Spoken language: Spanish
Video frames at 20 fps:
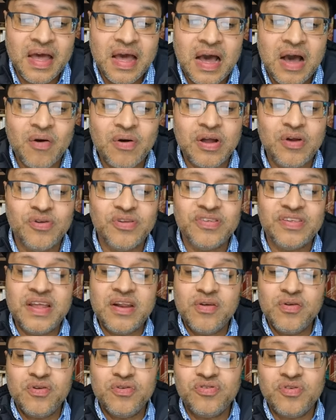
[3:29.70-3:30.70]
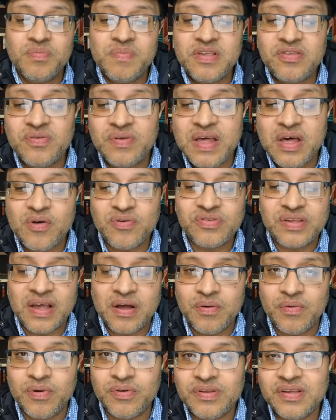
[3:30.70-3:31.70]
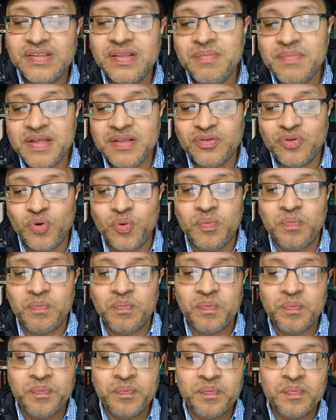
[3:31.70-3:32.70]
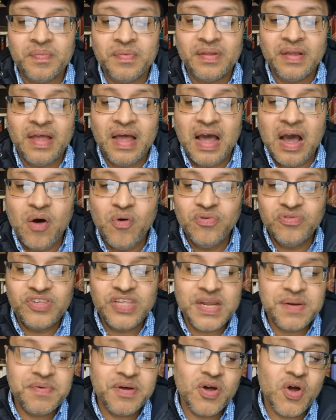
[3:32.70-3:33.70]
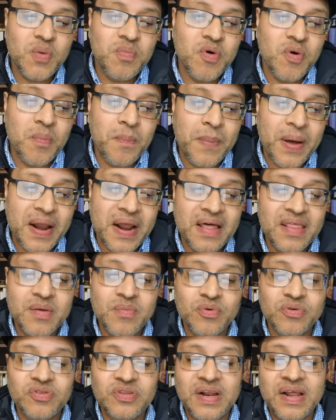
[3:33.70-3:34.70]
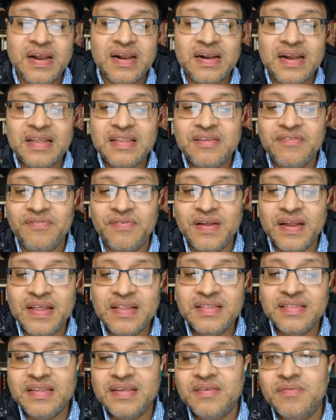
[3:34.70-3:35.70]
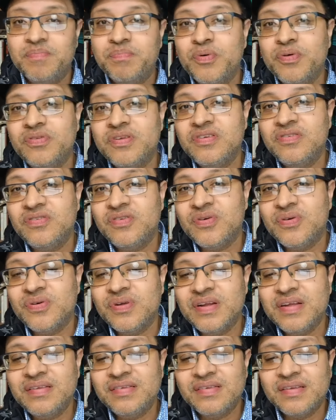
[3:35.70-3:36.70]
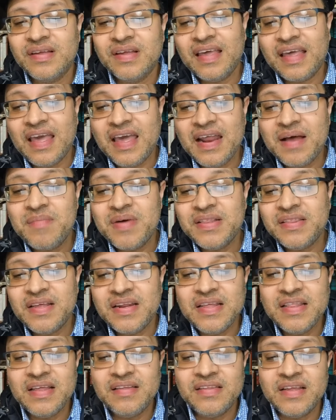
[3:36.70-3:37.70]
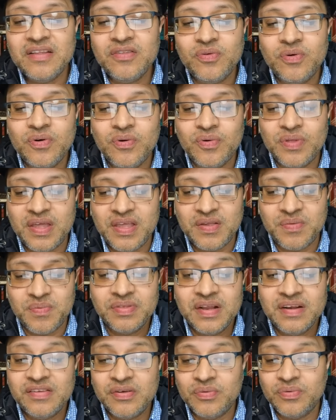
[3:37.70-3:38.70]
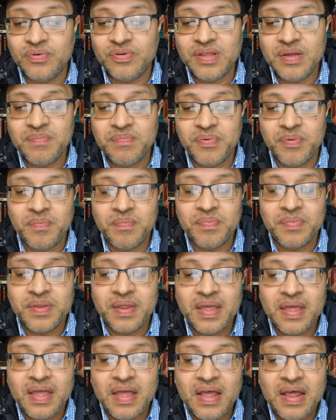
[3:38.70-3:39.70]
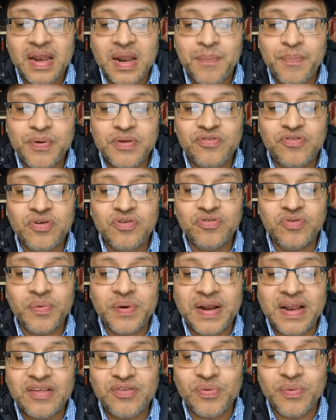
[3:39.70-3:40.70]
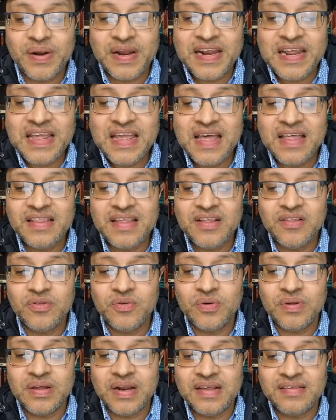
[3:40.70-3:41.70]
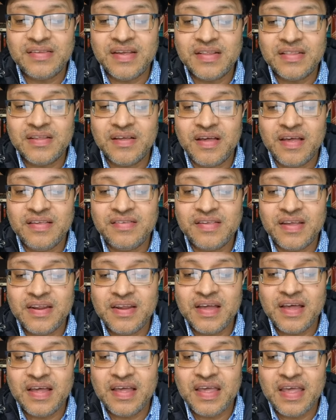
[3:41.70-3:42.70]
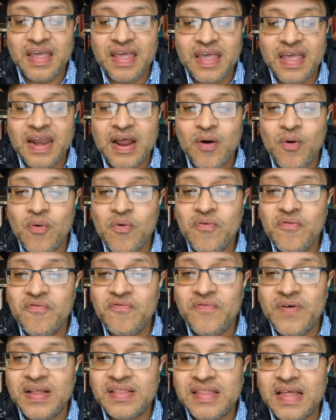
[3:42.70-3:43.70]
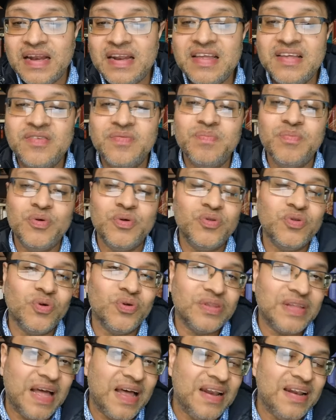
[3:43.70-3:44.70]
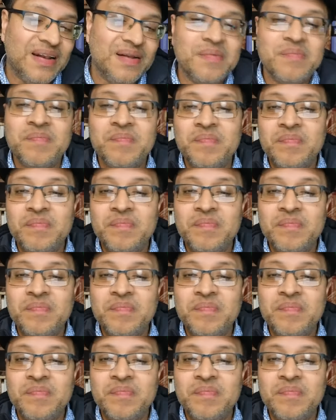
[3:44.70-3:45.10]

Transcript: Aunque los esenios no son mencionados en el Nuevo Testamento, aún sirven como para demostrar las diferentes posiciones que eran mantenidas dentro del judaísmo del Segundo Templo. La posición sobre la soberanía dentro de la secta esenia era un fatalismo total.